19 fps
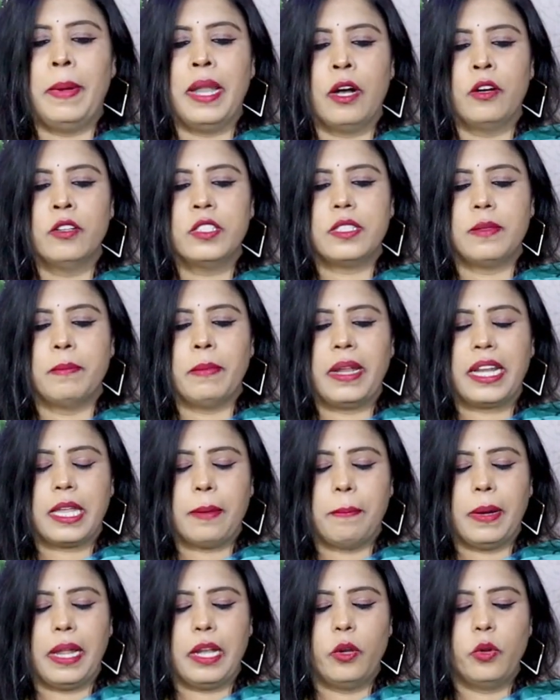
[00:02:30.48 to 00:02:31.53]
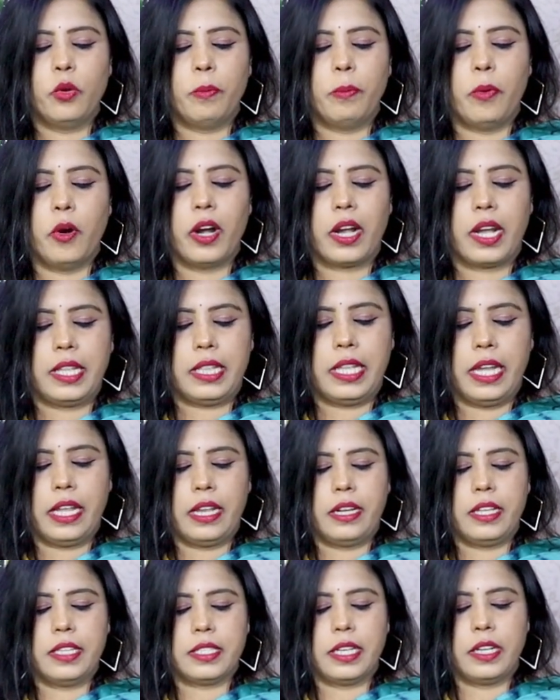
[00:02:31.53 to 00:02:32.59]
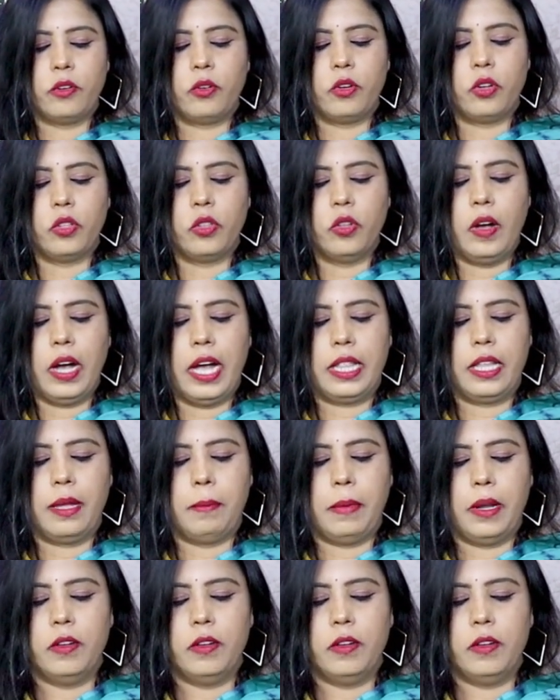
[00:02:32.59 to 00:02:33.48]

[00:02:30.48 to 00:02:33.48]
బ్లౌజ్ మనకి పళ్ళు బార్డర్ అయితే ఏ డిజైన్ ఉంటుందో అదే